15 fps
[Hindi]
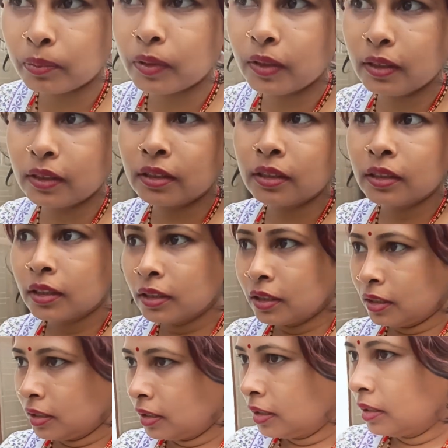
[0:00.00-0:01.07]
फिर
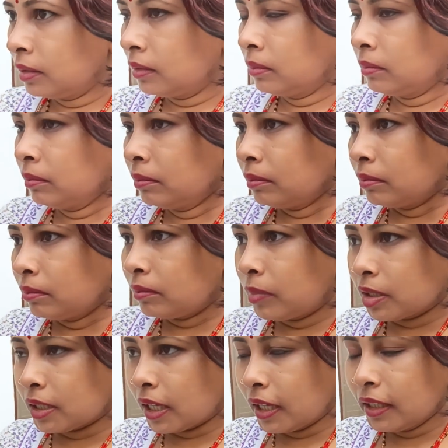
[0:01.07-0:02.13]

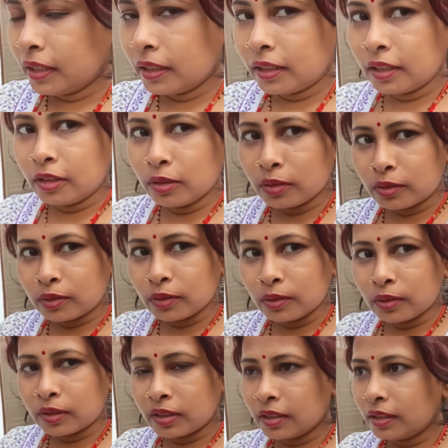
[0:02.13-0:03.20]
बताई ही थी
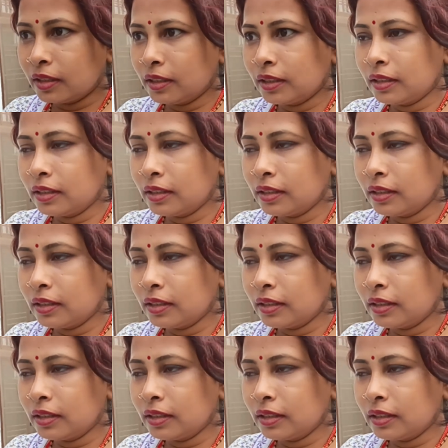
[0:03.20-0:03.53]
दोस्तों कि